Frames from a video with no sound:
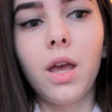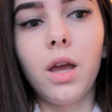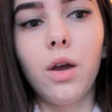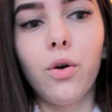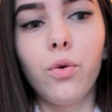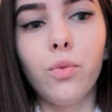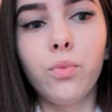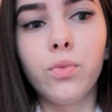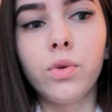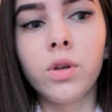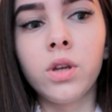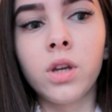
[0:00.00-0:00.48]

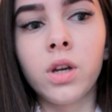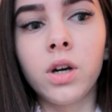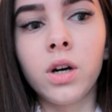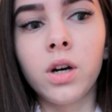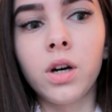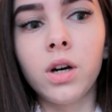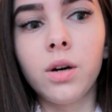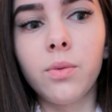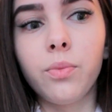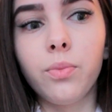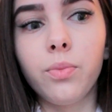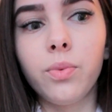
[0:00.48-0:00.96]
у
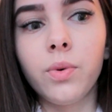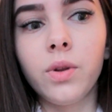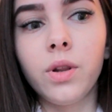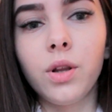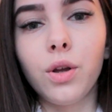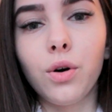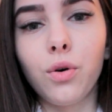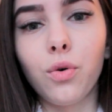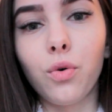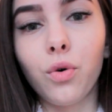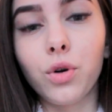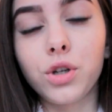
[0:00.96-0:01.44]
меня
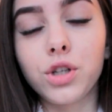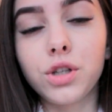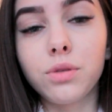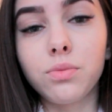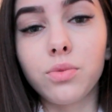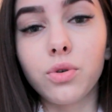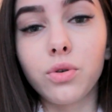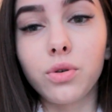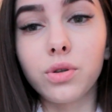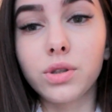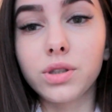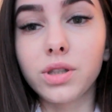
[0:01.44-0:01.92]
было
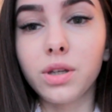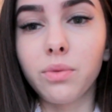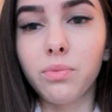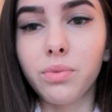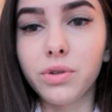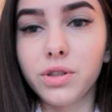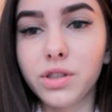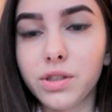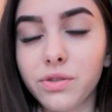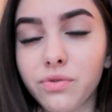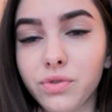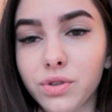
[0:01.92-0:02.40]
очень много
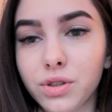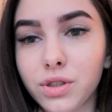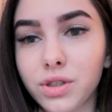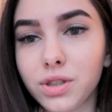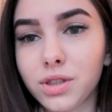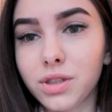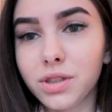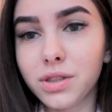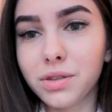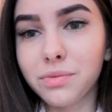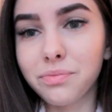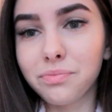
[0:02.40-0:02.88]
событий в
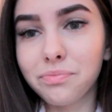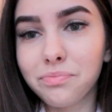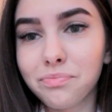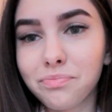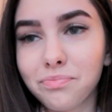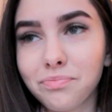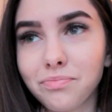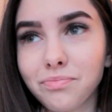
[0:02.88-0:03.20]
жизни,